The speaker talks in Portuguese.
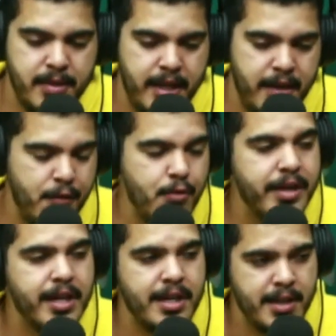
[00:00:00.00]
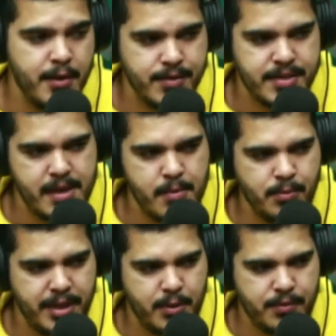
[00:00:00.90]
É, foi o que, que ele deu a você?
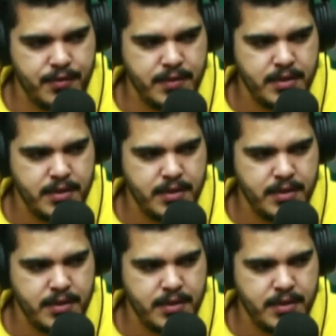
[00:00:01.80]
Um taroto, foi?